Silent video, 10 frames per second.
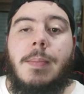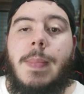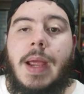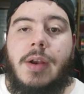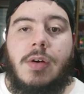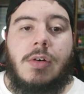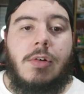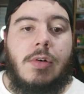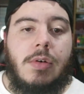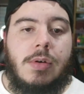
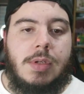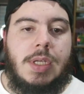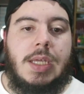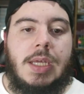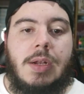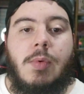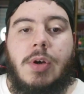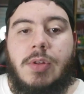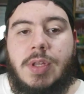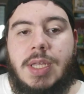pero el
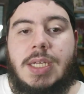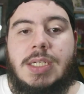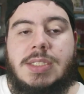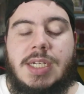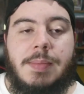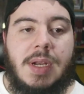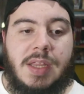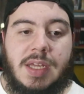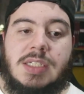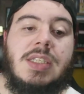bueno de Sami
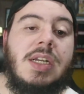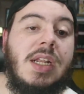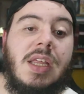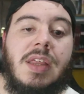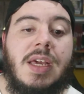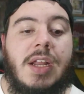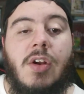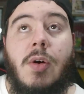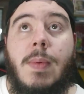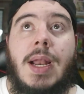dice que se tranquilice, que no
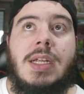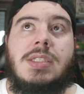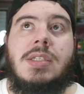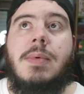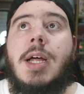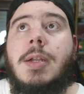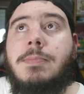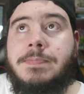lo va a lastimar